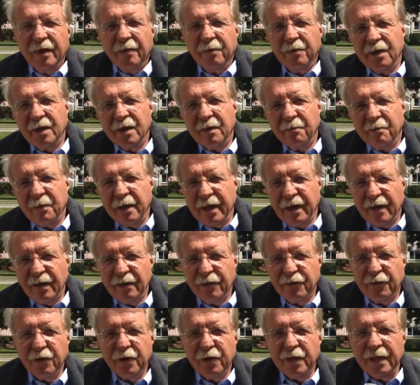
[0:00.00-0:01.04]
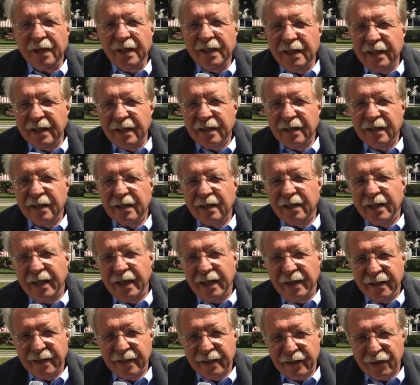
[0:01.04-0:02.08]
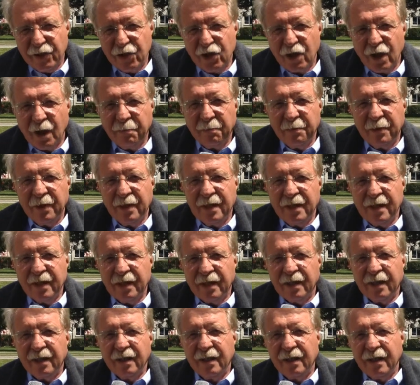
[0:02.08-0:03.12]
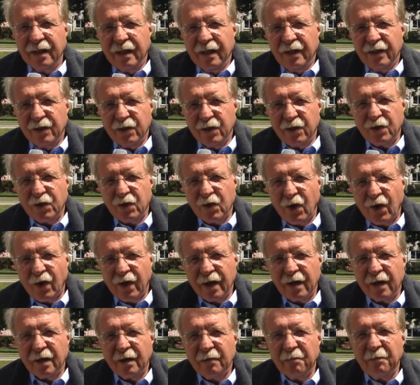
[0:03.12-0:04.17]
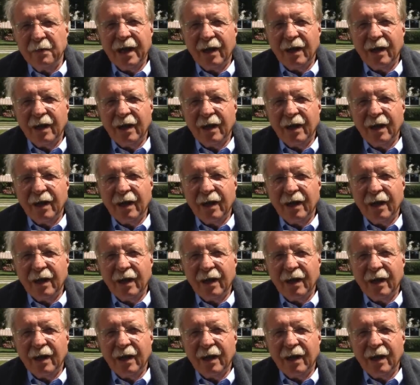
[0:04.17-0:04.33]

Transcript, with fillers: wieder mehr für Identität in den Stadtbezirken zu sorgen,